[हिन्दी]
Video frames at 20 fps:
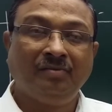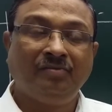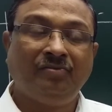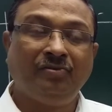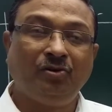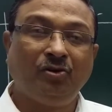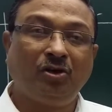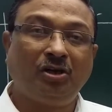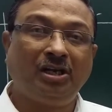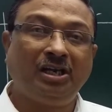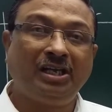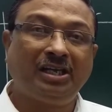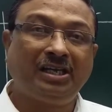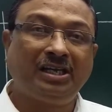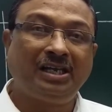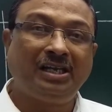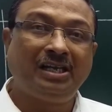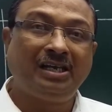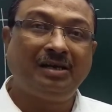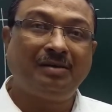फिनॉलिक
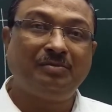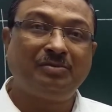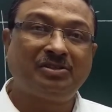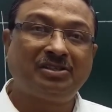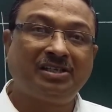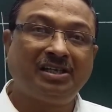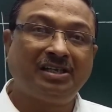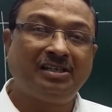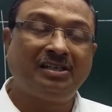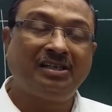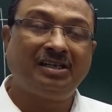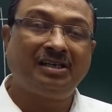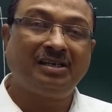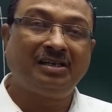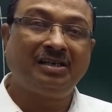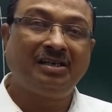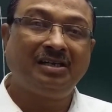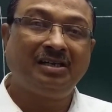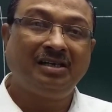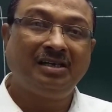के लिए हम उसके अंदर
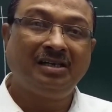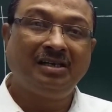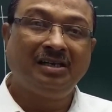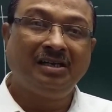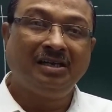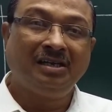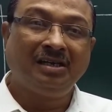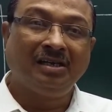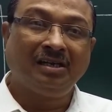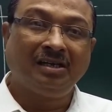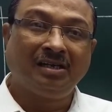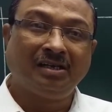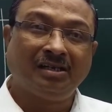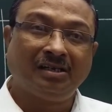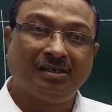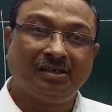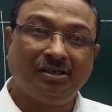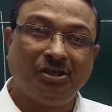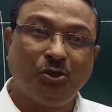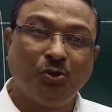
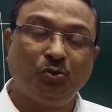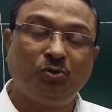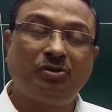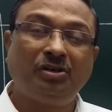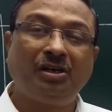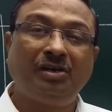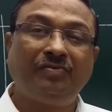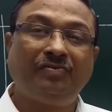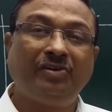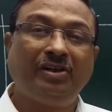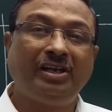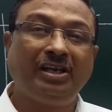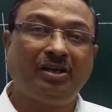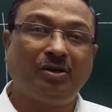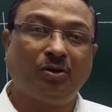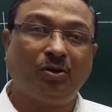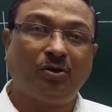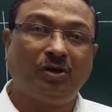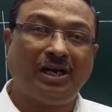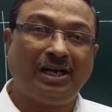न्यूट्रल
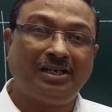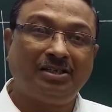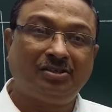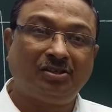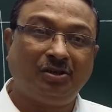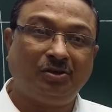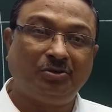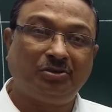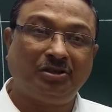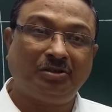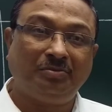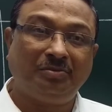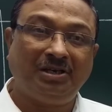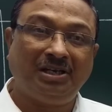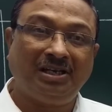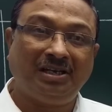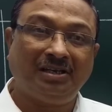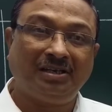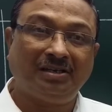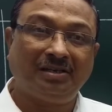फेरिक क्लोराइड सॉल्यूशन
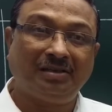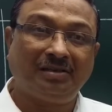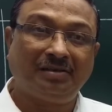मिलाए